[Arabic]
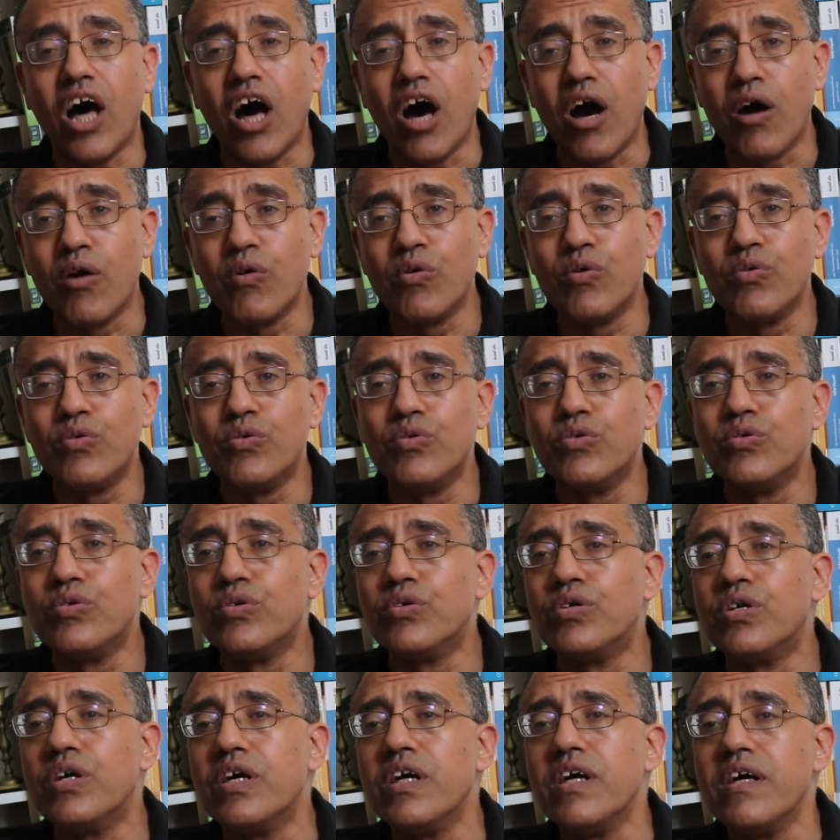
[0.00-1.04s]

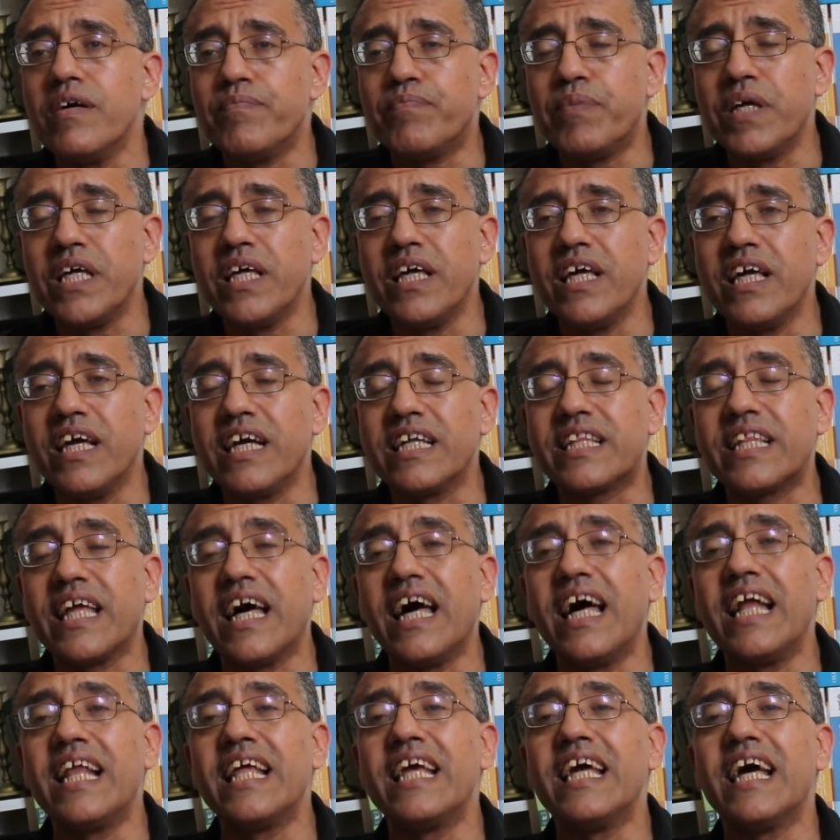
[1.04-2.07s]
أو
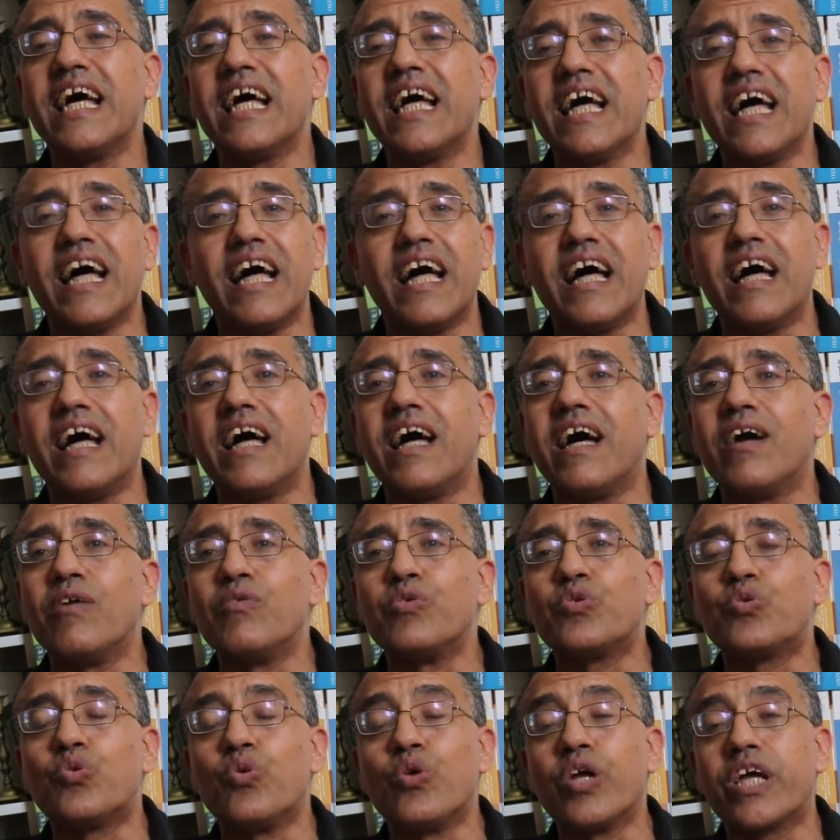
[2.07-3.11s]
بإيطاليا أو
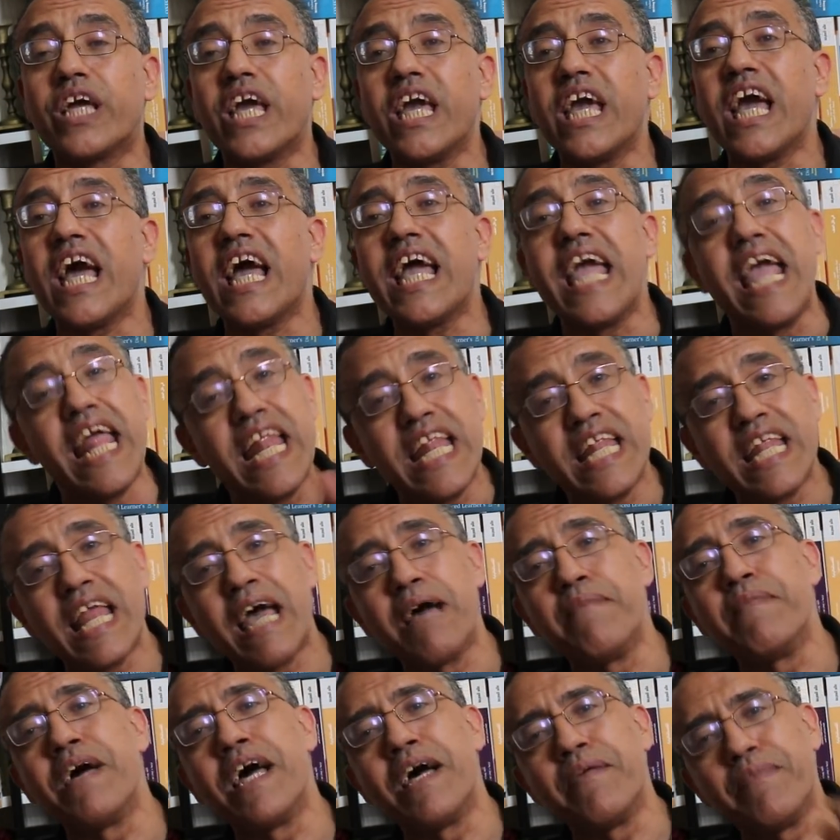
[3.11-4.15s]
تركيا
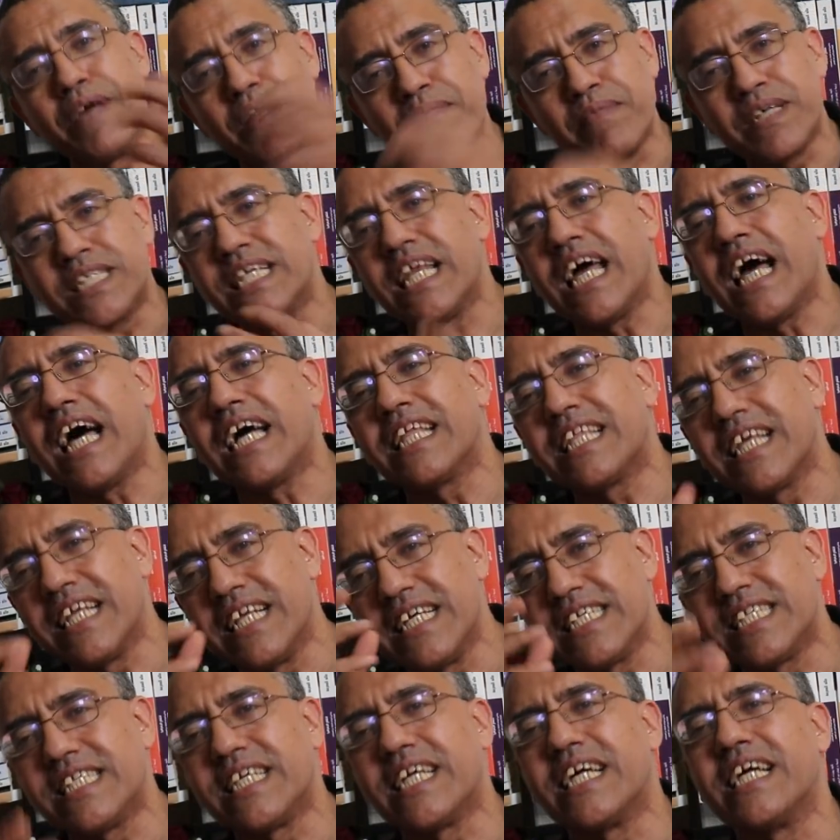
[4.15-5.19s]
إنما بالمصلحة
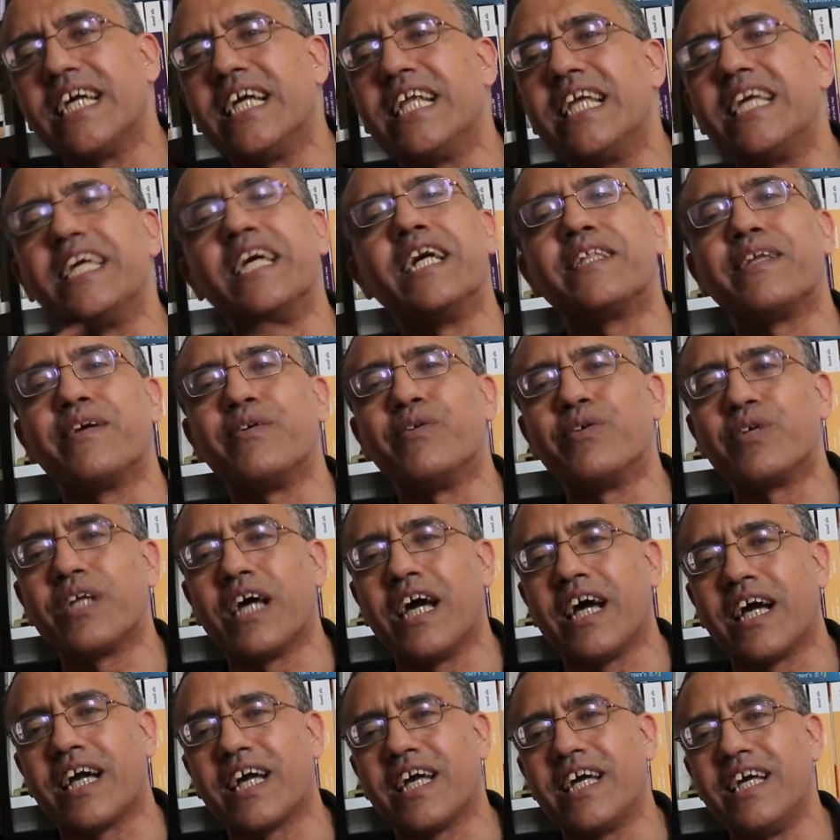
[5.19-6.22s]
الإسرائيلية
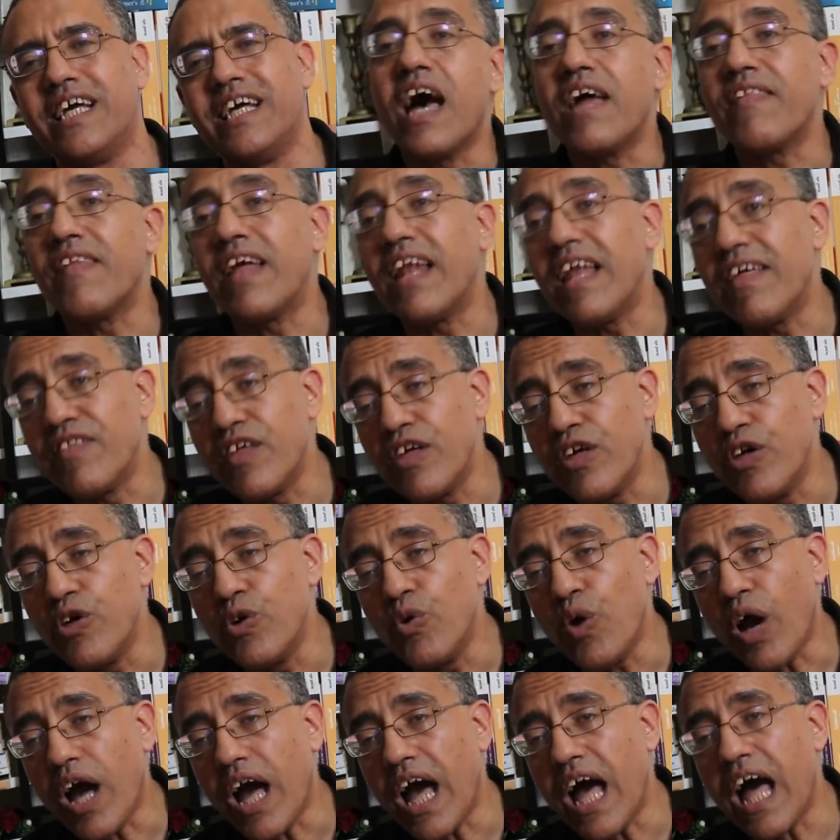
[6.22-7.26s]
هناك هذا الذي
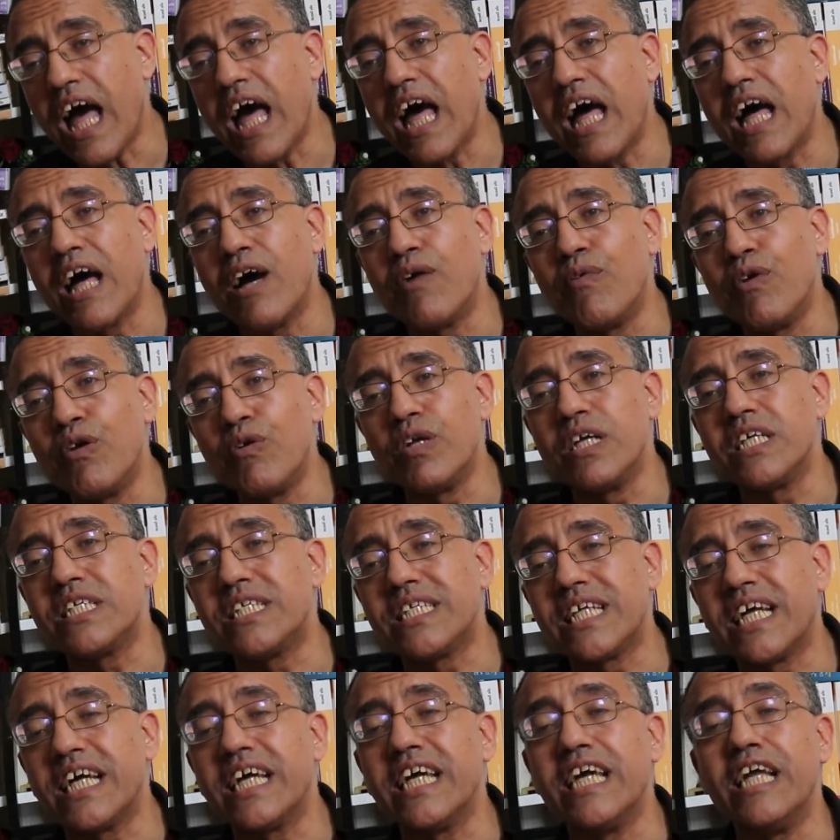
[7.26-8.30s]
يحاول
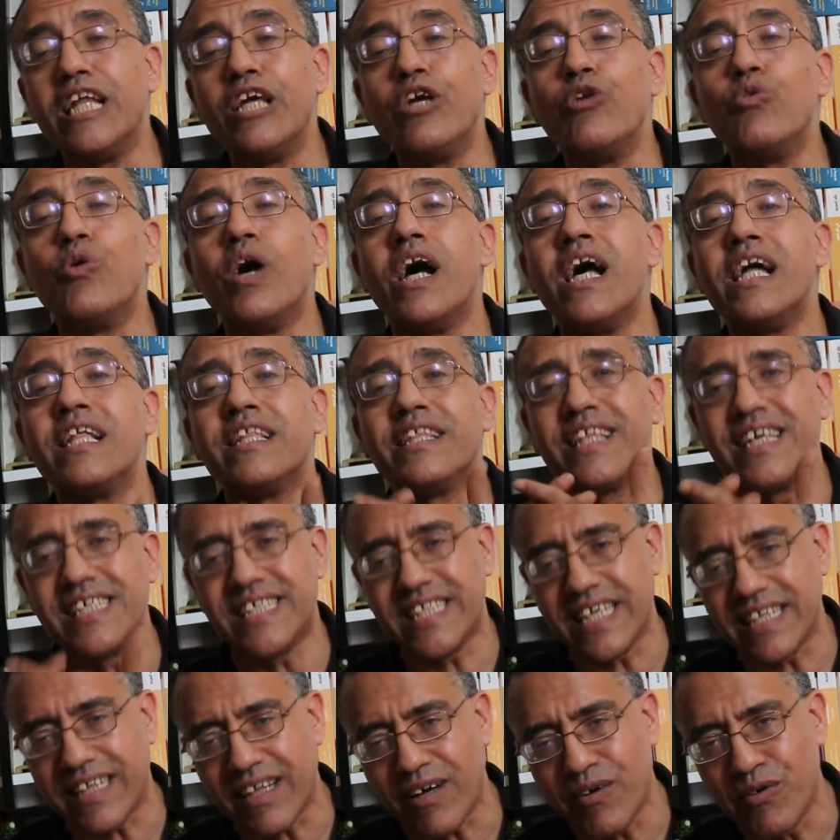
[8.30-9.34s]
الإسرائيلي
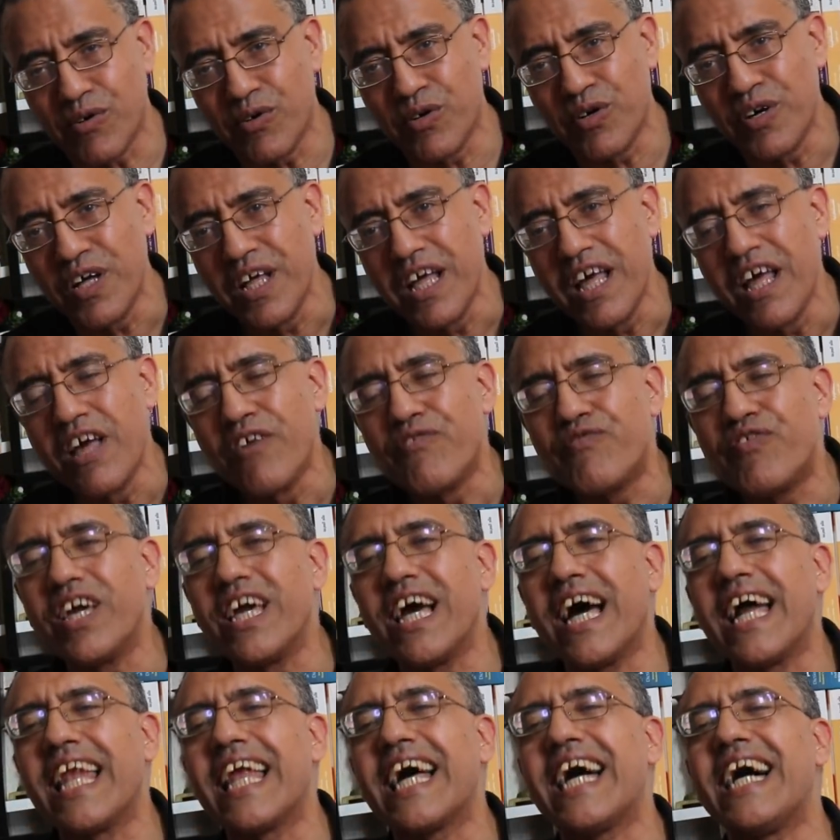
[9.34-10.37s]
هندسته
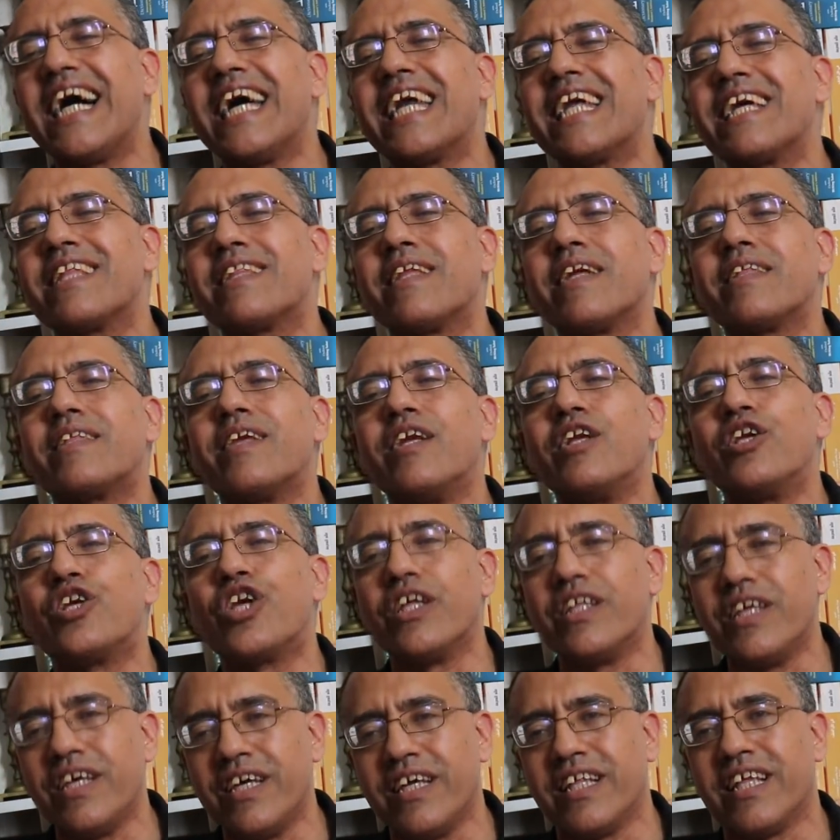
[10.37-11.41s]
في الخارطة
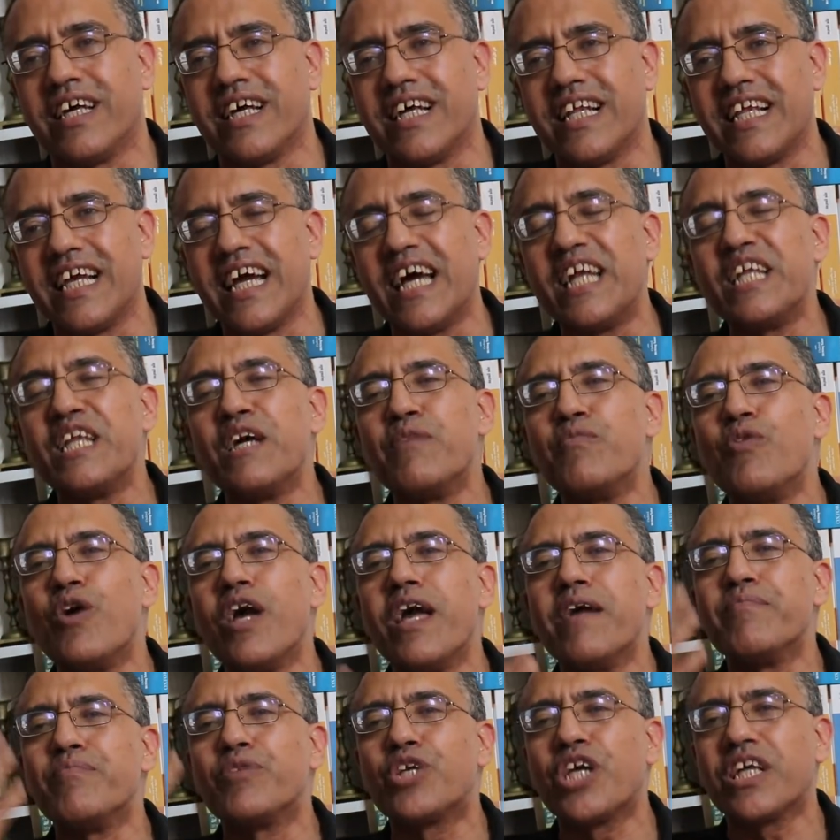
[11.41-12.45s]
الجديدة لأن
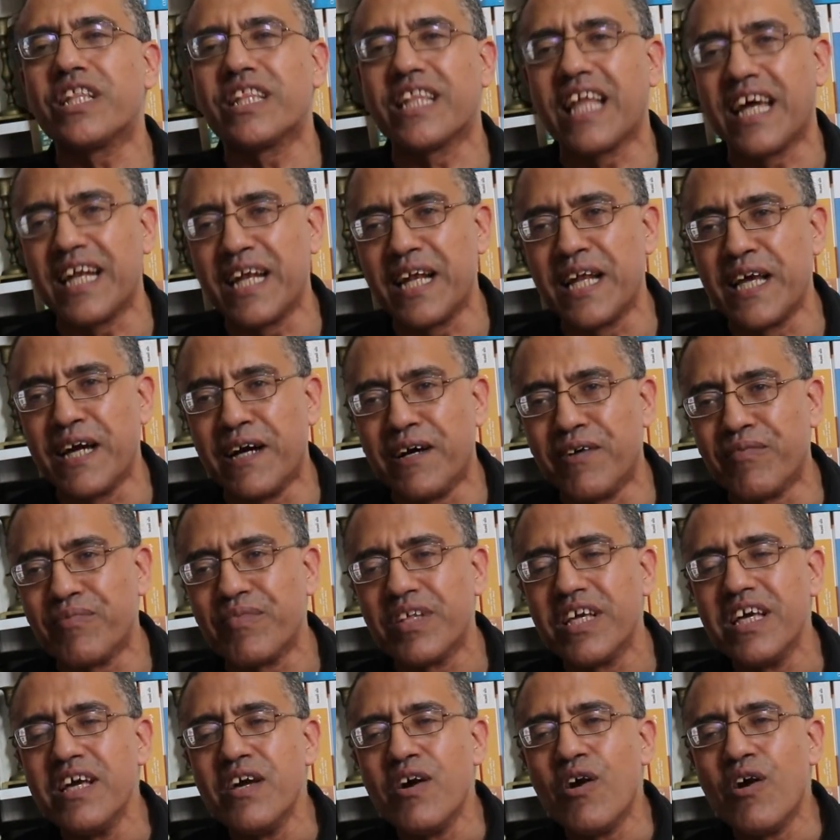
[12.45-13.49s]
مهم جدا اليوم